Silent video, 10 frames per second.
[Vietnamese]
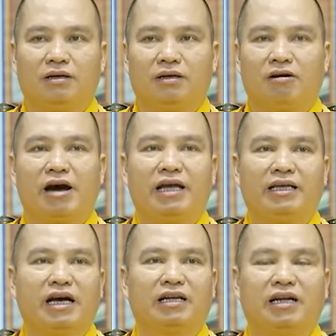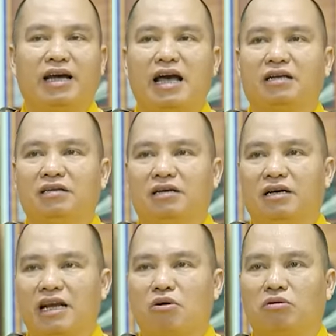gọi chẳng thấy ai
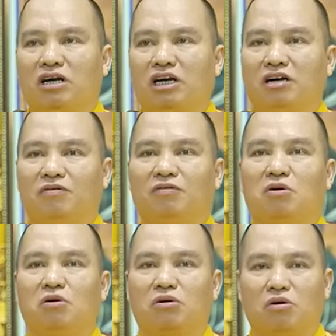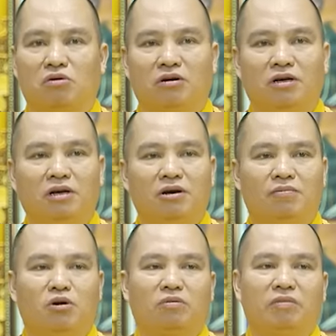thưa đau đớn vô cùng
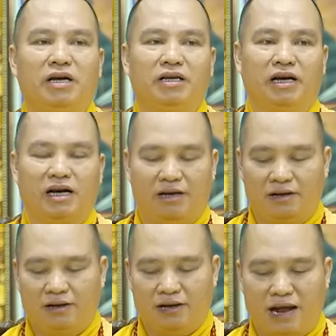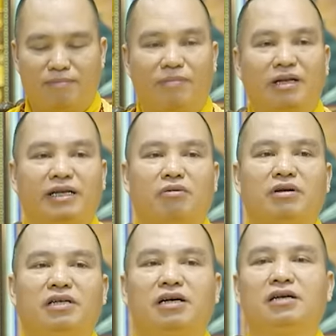một mình nằm chỏng
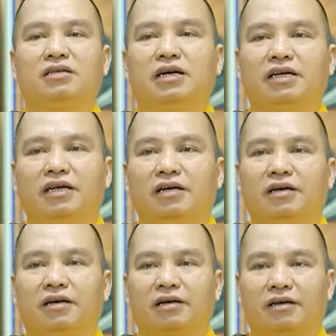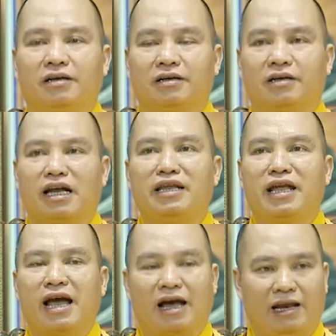chơ giữa gì căn
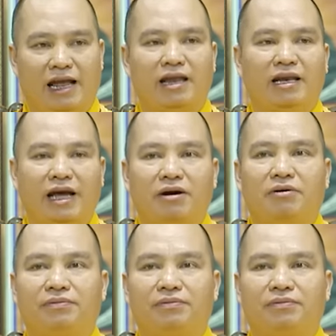nhà lạnh lẽo